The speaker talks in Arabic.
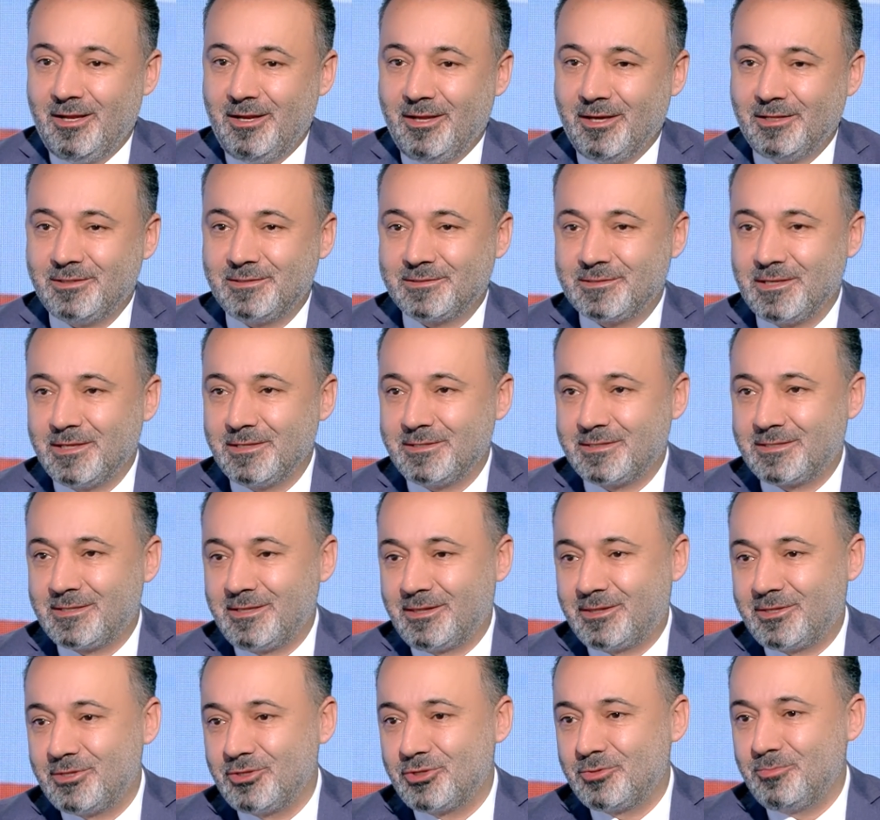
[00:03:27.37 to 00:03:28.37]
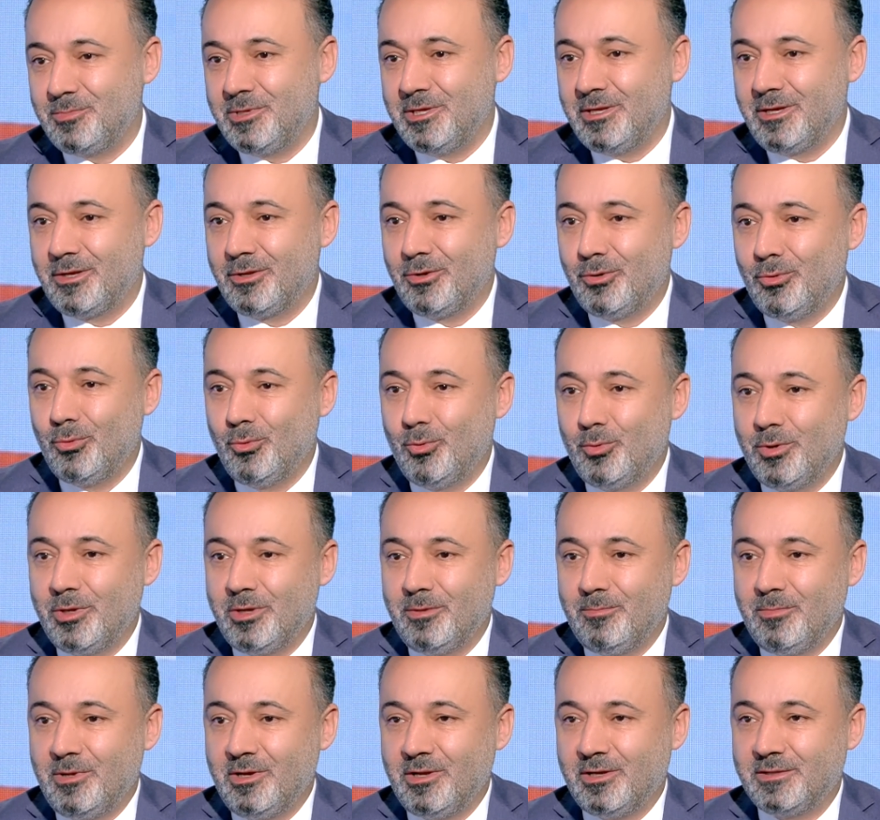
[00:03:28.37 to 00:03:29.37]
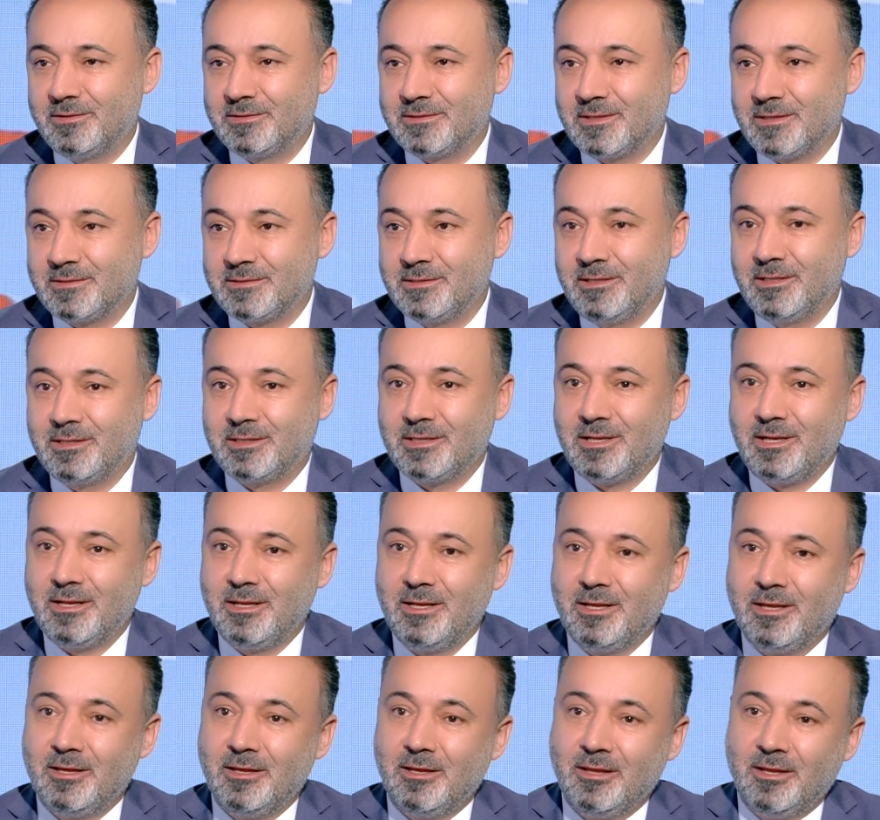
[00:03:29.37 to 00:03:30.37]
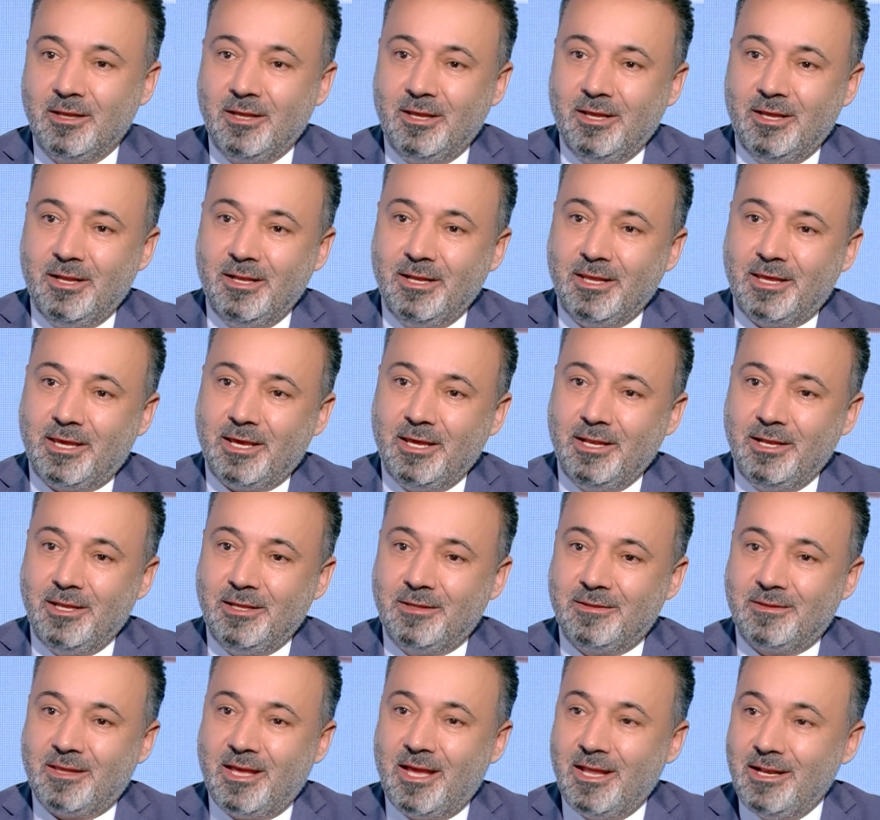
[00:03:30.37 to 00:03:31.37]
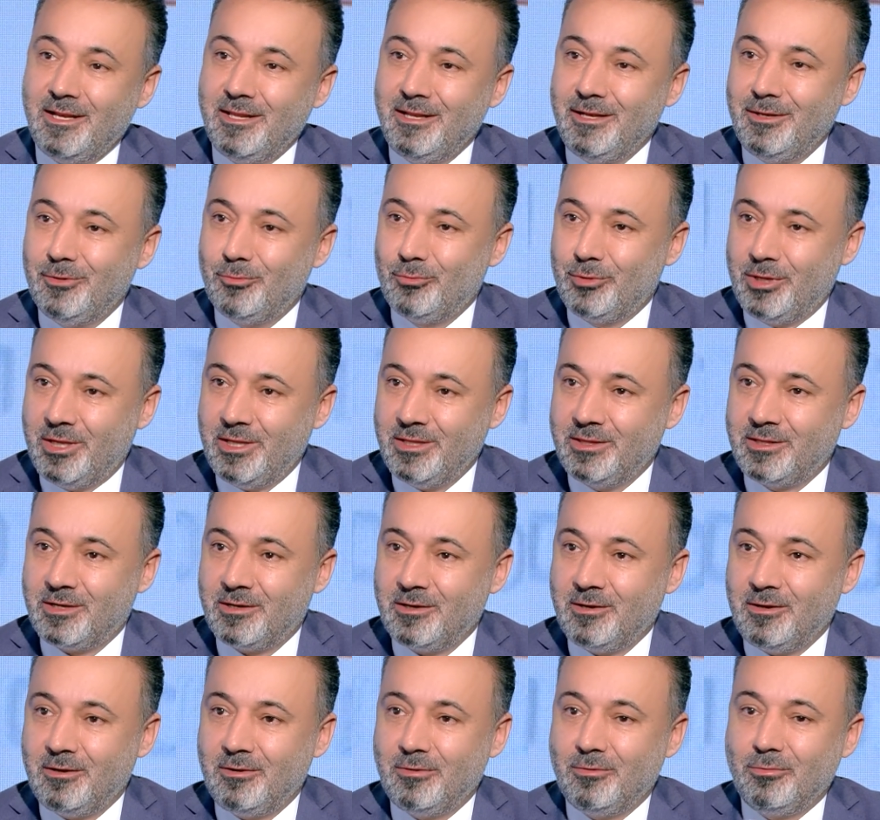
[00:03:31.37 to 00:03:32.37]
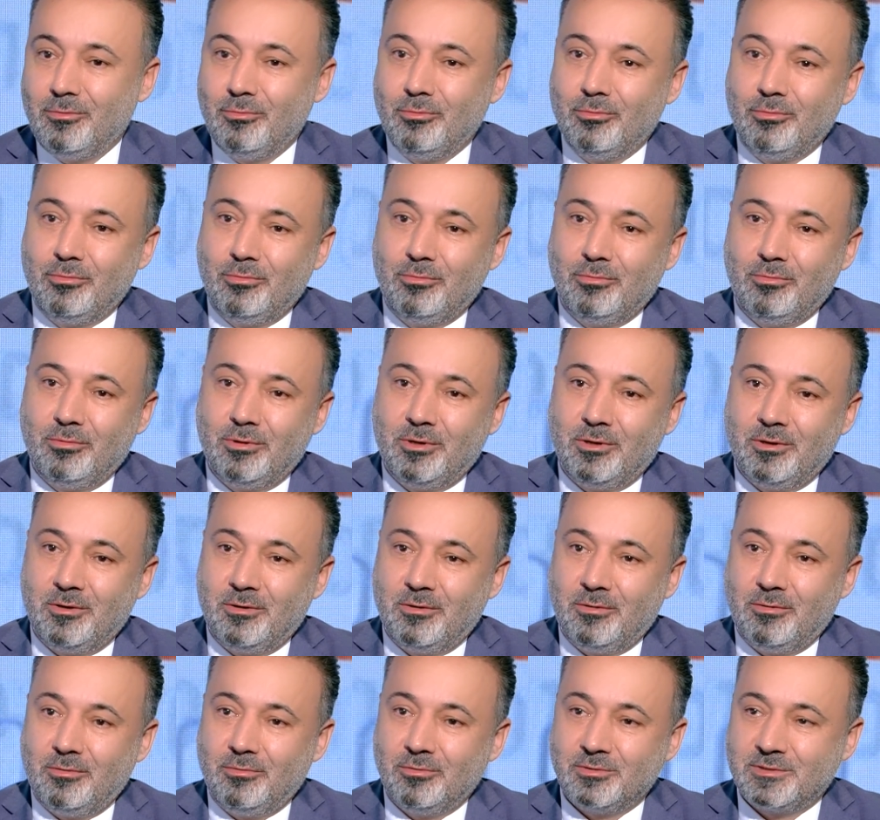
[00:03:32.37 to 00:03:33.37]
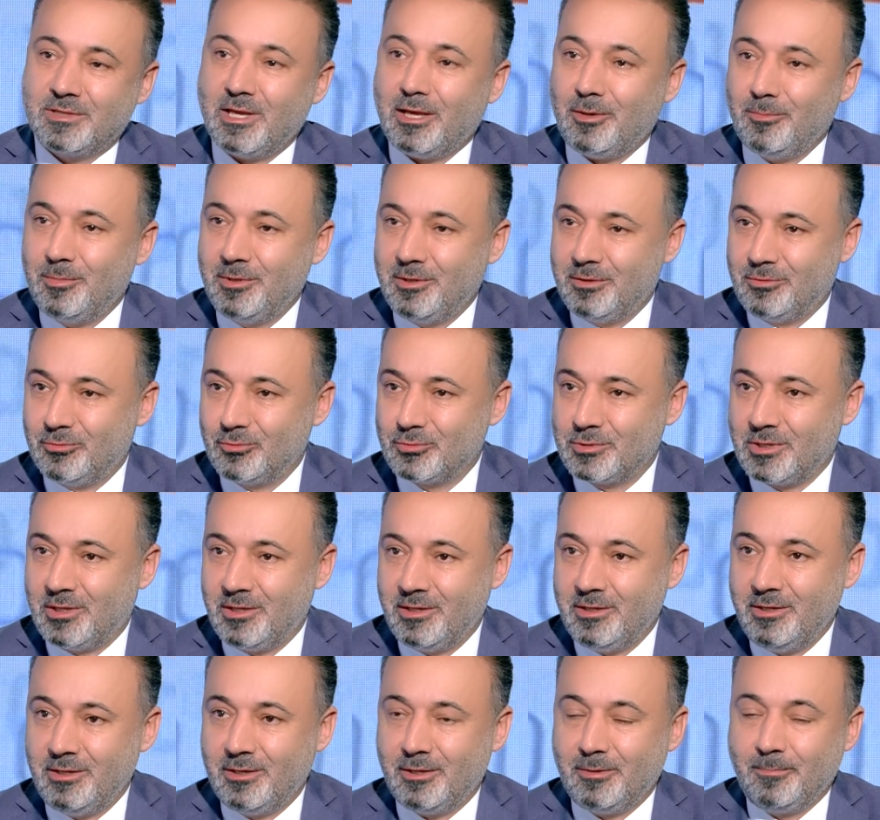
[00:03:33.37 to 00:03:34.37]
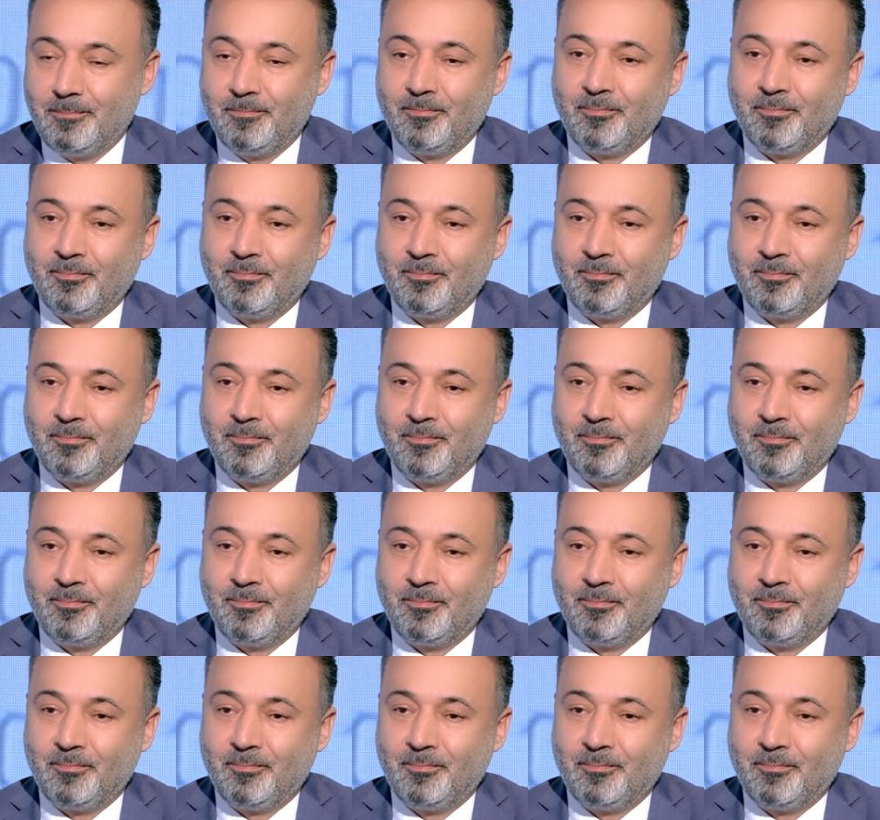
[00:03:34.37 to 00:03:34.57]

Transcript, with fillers: اختصاص التجميل هو من الاختصاصات اللي كانت قليله ونادره وصعبه توصلي لها